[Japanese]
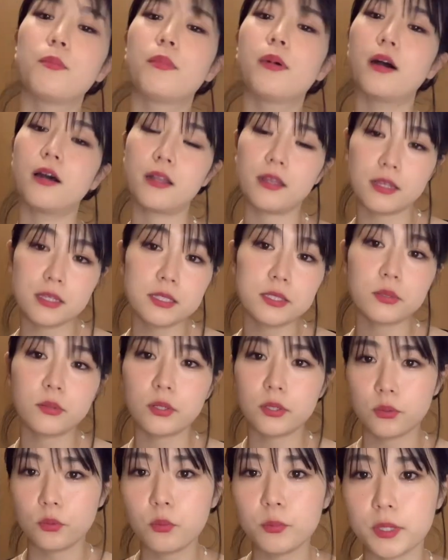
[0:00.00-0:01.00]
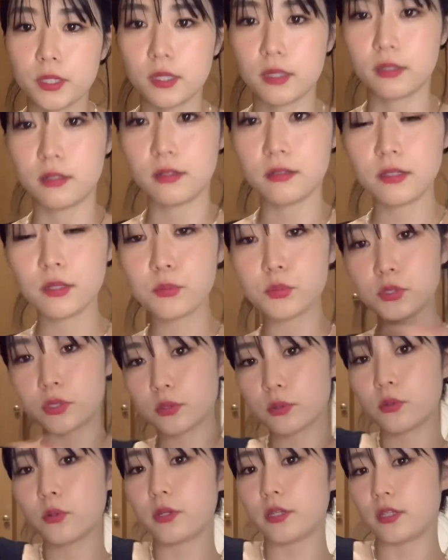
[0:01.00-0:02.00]
バレーする人みたいな。でも
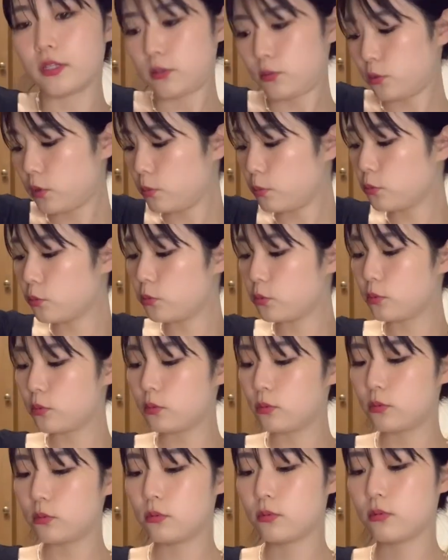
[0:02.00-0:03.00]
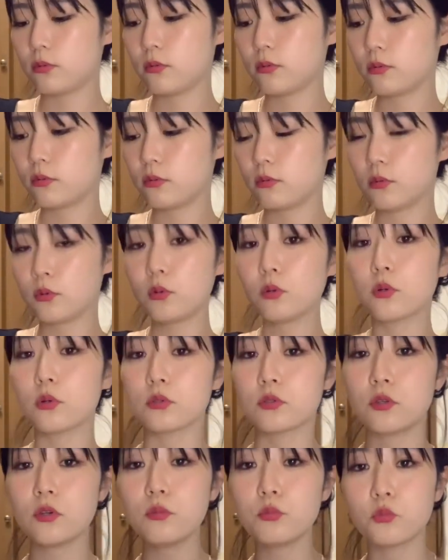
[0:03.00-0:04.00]
すごい、これも、なん
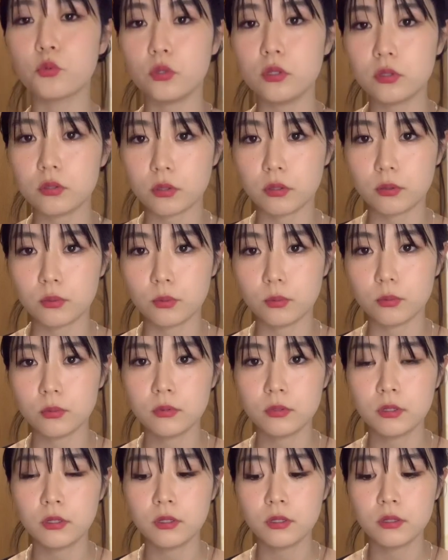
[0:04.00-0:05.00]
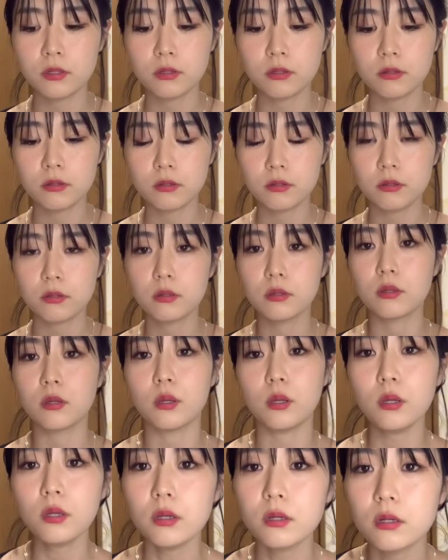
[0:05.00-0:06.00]
か全部いいんだけど。
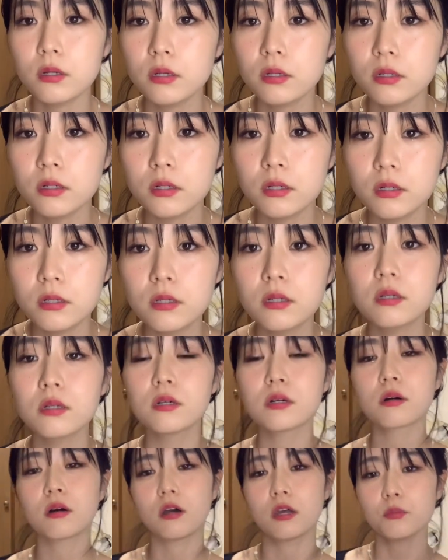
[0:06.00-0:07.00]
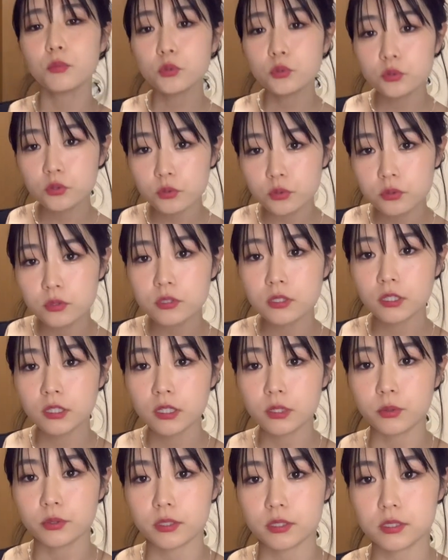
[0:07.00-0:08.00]
え買い物上手じゃ
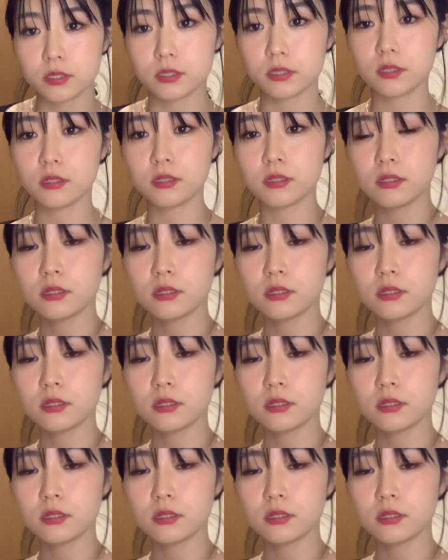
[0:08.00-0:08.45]
ねえ、私。